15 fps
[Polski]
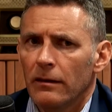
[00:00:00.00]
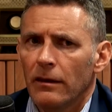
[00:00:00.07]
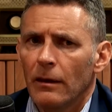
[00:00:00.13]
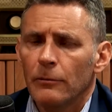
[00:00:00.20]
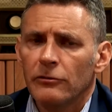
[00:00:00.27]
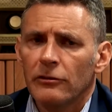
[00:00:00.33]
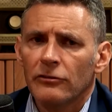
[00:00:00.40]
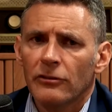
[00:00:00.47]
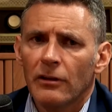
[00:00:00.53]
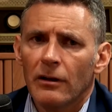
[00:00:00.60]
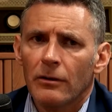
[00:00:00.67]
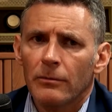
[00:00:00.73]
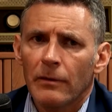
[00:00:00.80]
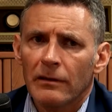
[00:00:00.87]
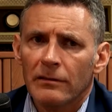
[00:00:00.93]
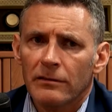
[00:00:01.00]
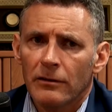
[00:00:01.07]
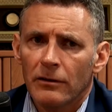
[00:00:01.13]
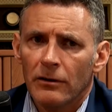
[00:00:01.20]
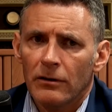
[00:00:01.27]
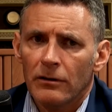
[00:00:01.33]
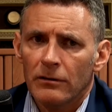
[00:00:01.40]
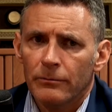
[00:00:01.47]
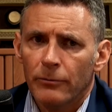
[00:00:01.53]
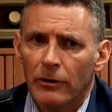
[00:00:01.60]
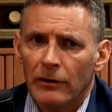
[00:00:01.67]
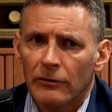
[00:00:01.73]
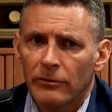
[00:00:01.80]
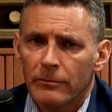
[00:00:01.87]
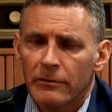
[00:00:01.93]
Ja myślę, że jako miasto
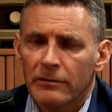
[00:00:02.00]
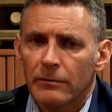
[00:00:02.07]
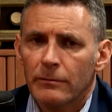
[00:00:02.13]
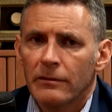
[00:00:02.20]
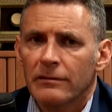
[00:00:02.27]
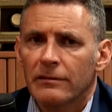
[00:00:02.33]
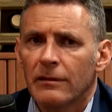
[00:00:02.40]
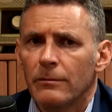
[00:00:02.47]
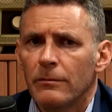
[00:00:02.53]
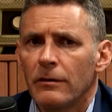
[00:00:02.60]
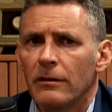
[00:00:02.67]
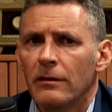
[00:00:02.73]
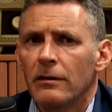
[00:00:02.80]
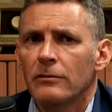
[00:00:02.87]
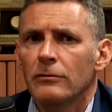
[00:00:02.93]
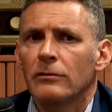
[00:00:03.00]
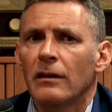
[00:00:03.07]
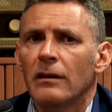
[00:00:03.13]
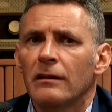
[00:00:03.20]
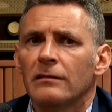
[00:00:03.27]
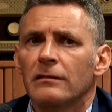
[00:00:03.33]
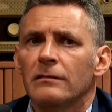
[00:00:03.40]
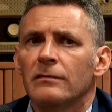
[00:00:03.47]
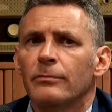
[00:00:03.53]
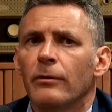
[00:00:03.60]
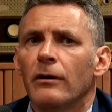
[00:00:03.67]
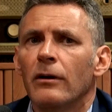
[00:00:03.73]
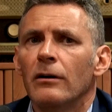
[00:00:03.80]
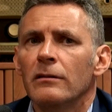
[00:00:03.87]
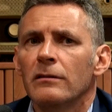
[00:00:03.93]
poradzimy sobie z tym i tutaj jestem
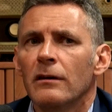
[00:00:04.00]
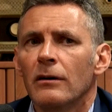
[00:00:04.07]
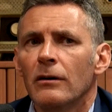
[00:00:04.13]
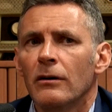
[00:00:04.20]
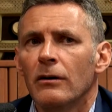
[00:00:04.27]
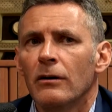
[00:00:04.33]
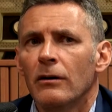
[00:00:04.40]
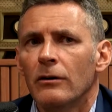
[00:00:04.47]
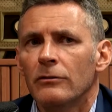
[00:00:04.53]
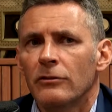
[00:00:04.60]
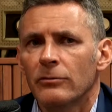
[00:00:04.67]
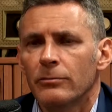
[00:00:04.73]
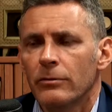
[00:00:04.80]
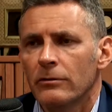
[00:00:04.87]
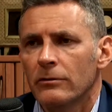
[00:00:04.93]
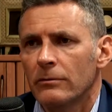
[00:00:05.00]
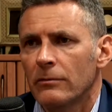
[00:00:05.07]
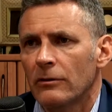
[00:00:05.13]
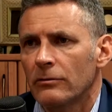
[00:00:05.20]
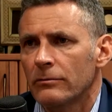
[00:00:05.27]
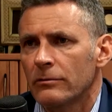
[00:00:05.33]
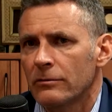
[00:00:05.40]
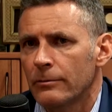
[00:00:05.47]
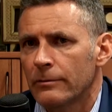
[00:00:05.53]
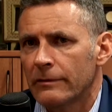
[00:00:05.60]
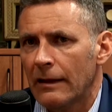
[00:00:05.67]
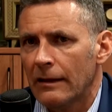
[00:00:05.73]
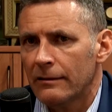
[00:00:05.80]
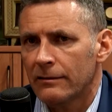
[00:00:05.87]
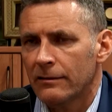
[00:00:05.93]
spokojny o chociażby o tą naszą
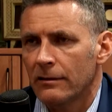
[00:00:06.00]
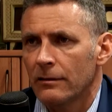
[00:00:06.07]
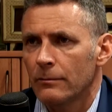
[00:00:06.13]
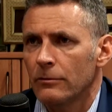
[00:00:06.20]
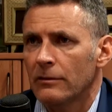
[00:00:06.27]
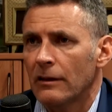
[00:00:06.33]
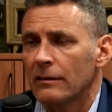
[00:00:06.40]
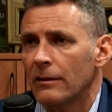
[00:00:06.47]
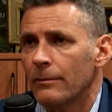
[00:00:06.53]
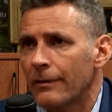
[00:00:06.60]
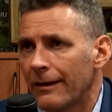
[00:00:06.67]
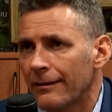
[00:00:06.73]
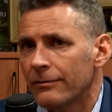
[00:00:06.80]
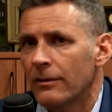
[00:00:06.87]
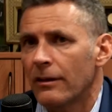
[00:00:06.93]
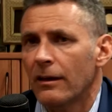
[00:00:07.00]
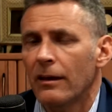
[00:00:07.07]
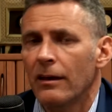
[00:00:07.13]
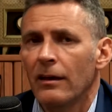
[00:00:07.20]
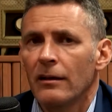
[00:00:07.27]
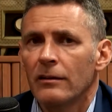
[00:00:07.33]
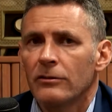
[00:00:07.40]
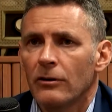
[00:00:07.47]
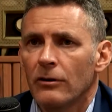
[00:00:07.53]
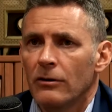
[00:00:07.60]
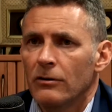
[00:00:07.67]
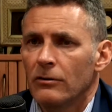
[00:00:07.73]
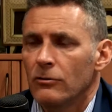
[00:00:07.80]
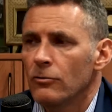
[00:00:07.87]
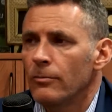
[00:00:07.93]
substancję, no bo tak naprawdę
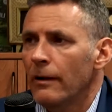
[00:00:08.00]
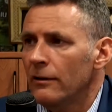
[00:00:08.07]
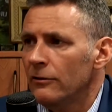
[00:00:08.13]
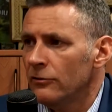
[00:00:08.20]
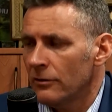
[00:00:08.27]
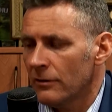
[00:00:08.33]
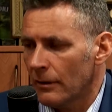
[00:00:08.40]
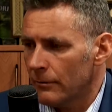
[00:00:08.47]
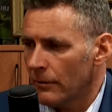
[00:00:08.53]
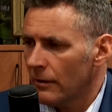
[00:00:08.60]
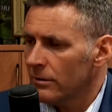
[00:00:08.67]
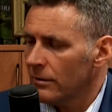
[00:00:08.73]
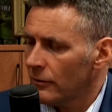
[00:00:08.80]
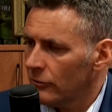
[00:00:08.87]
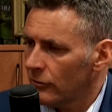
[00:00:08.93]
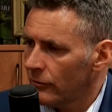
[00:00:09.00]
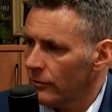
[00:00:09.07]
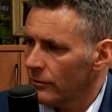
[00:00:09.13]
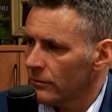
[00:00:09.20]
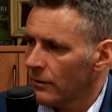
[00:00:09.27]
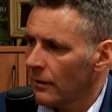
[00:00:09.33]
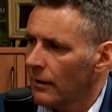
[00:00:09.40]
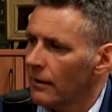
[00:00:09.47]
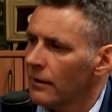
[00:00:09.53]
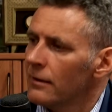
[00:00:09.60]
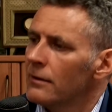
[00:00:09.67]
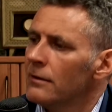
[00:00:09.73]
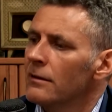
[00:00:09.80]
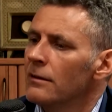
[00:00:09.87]
to ubędzie nam jedna dziewiąta